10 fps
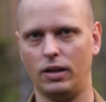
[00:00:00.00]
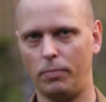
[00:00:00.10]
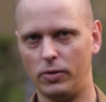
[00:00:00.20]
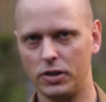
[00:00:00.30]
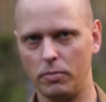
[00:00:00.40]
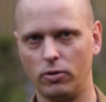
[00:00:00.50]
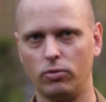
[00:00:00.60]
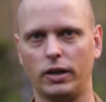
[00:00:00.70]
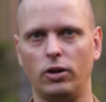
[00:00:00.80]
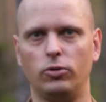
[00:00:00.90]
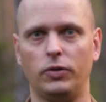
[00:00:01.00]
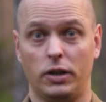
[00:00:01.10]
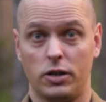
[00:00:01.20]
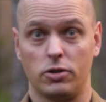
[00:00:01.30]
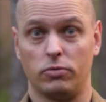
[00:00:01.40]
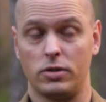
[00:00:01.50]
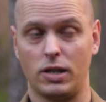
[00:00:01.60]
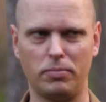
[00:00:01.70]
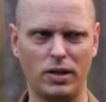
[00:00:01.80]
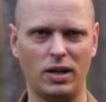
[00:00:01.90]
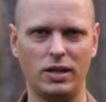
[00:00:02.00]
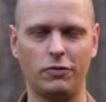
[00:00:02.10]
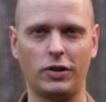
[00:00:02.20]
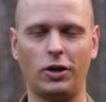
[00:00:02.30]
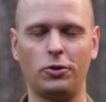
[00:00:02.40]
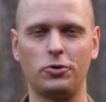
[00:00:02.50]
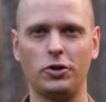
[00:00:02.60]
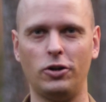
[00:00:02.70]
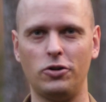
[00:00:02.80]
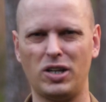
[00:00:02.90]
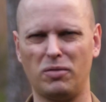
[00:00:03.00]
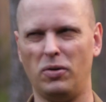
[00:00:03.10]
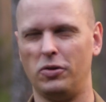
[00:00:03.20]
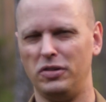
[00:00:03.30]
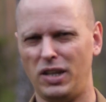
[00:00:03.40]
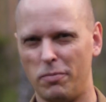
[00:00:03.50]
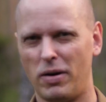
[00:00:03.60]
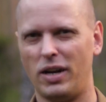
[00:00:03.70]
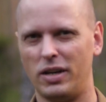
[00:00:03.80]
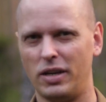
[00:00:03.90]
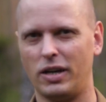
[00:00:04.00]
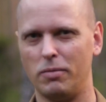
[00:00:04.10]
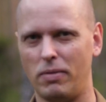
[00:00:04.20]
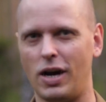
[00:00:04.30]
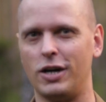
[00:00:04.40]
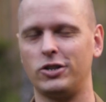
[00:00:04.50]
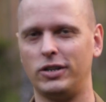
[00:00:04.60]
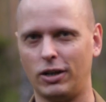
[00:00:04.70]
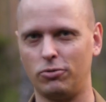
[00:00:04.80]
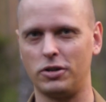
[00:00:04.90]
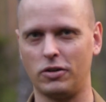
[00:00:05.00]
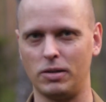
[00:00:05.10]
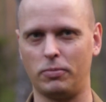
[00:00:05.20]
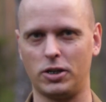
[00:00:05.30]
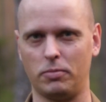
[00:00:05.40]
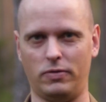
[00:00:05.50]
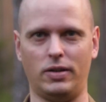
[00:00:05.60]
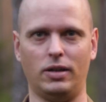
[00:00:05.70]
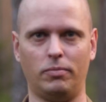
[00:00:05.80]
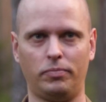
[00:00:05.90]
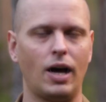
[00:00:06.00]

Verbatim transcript: Na polskim rynku takie lodówki też są dostępne, ale nie w takich dużych ilościach, bo nie ma na nie chyba aż tak dużego zapotrzebowania.